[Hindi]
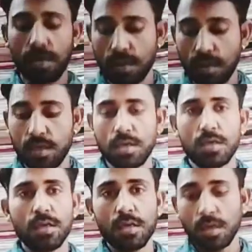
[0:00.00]
प्लेन बॉर्डर
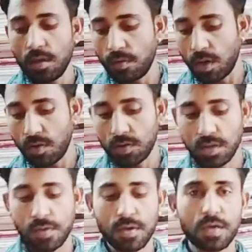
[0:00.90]
स्टाइल में साड़ी है
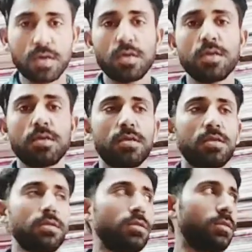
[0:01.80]
येलो इसका
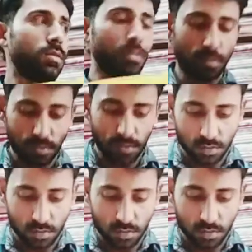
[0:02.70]
ब्लाउज हैवी आएगा